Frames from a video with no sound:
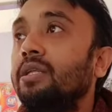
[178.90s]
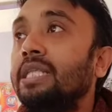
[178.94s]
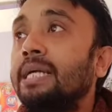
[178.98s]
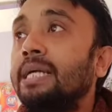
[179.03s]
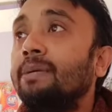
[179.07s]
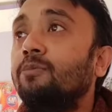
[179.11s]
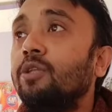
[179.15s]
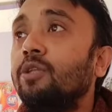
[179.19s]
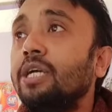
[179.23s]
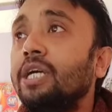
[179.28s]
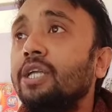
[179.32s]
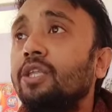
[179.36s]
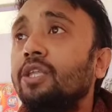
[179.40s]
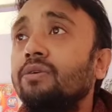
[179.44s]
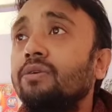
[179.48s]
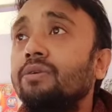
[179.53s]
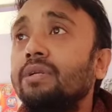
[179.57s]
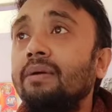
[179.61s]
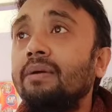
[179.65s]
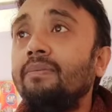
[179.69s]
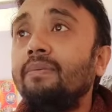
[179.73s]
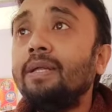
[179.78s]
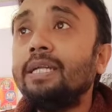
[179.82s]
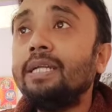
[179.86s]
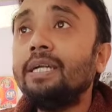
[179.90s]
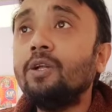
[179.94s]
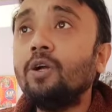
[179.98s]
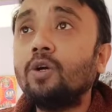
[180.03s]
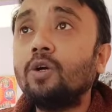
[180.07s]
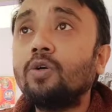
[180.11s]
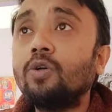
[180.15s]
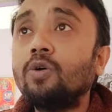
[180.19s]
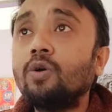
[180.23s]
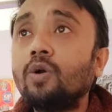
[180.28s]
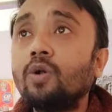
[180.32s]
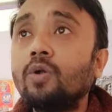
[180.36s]
নিম্নলিখিত টেবিলটি
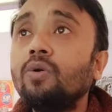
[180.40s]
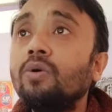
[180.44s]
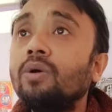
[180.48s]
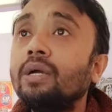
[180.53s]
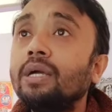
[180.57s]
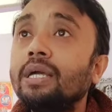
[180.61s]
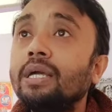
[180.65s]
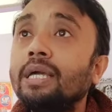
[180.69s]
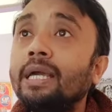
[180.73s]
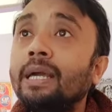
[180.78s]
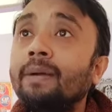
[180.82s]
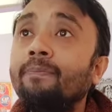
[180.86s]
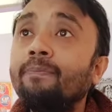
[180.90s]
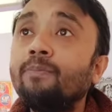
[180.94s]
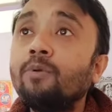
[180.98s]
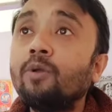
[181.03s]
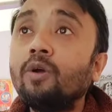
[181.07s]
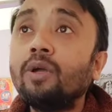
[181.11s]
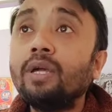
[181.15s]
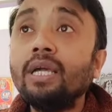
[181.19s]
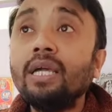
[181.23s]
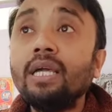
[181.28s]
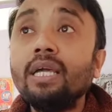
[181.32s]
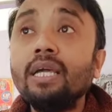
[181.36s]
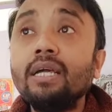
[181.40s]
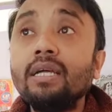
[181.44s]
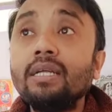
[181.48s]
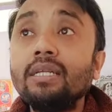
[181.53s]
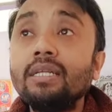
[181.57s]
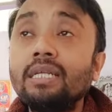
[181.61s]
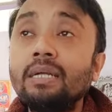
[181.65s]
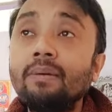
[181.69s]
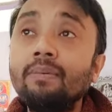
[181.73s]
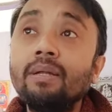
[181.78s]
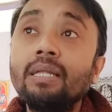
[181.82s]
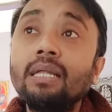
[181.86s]
লক্ষ্য করো এমপ্লয়ি
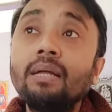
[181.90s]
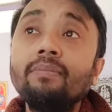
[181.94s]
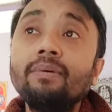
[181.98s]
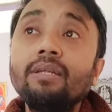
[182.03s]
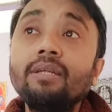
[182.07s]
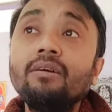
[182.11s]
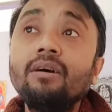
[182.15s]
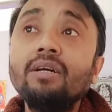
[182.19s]
টেবিলের নাম কী